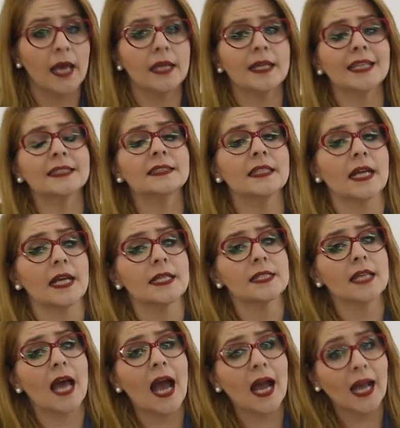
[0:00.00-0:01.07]
e a
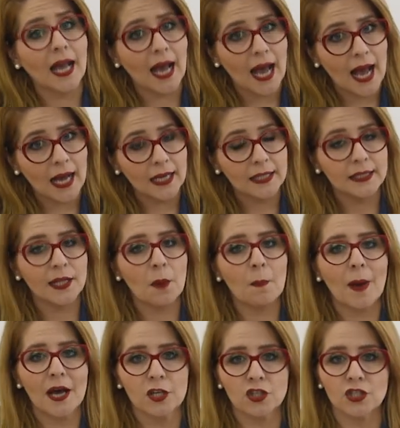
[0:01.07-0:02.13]
3H da
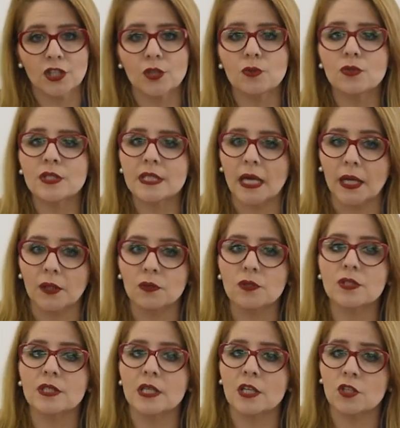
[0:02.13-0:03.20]
página
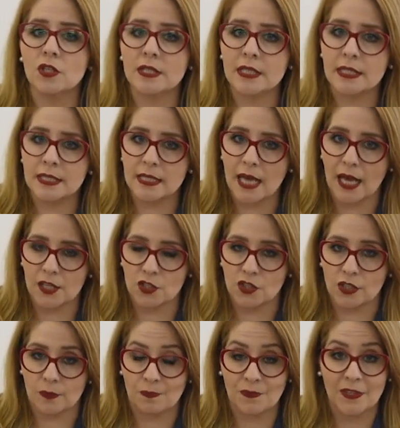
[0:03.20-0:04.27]

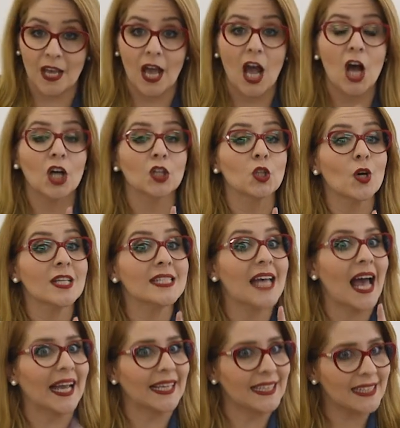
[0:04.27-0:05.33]
217. Nós
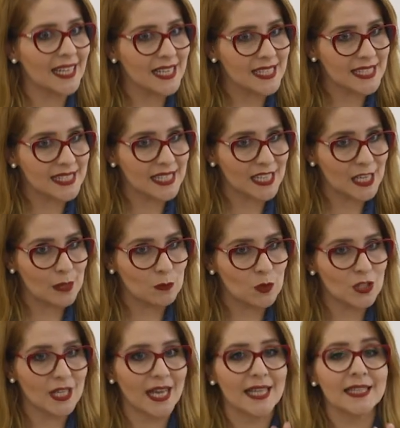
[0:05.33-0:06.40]
ainda
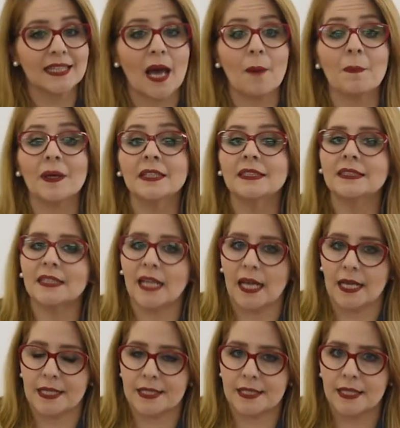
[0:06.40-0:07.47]
estamos na etapa
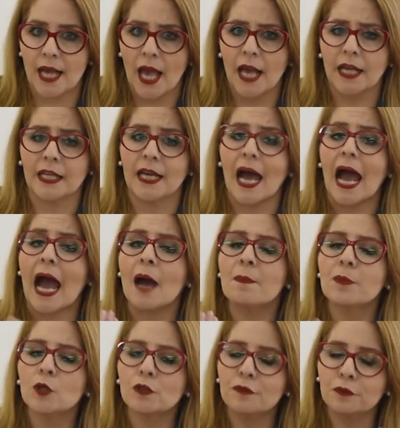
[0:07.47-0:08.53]
3 e
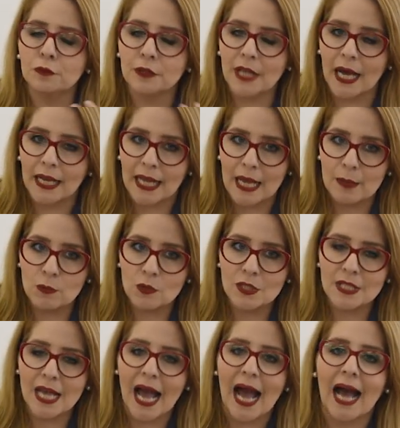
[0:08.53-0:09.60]

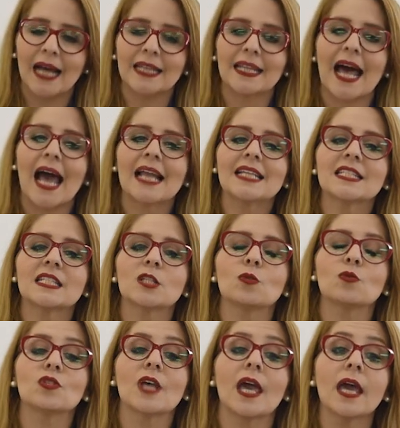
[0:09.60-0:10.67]
aprofundaremos a análise
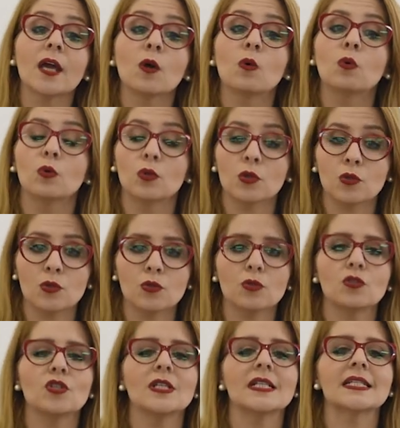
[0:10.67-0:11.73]
dos recursos
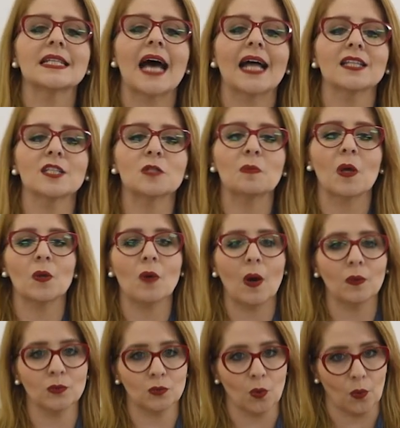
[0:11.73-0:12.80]
utilizados pelo
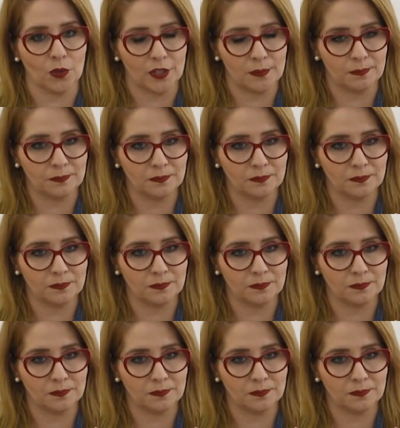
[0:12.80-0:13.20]
autor.